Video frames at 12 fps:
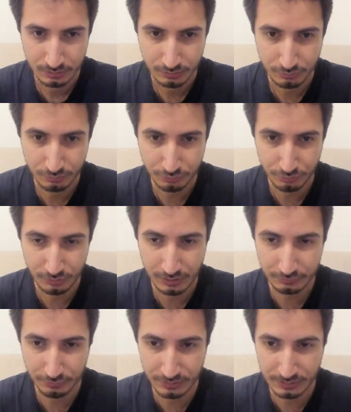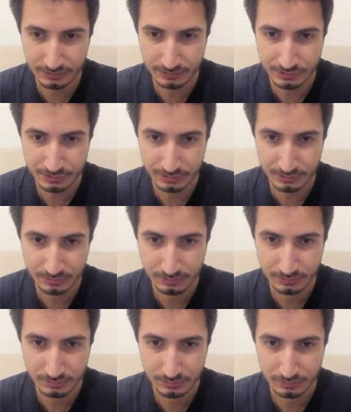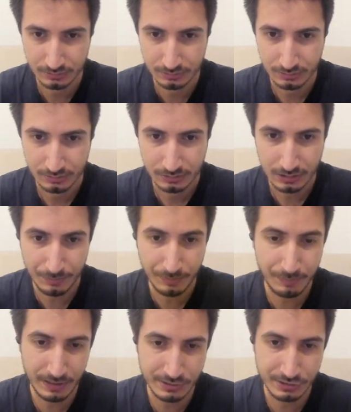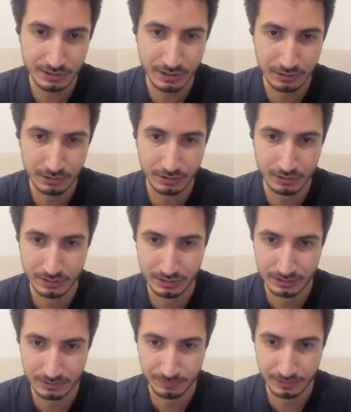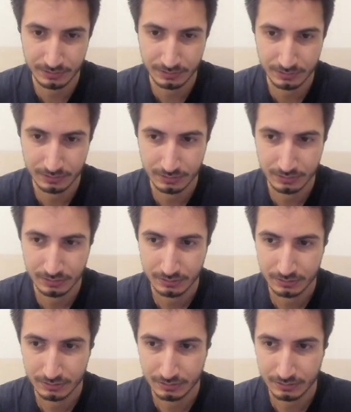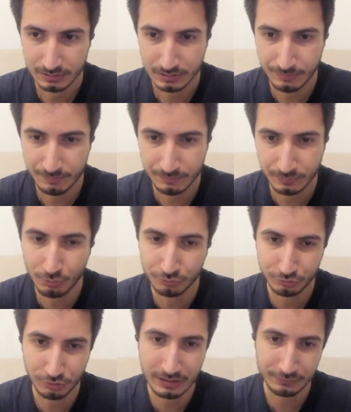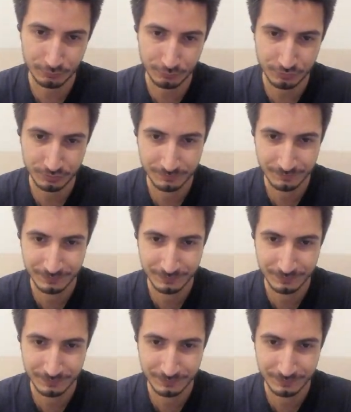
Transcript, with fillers: Kontroller zor arkadaşlar. Ama bence daha iyi gibi. Ama kontroller zor.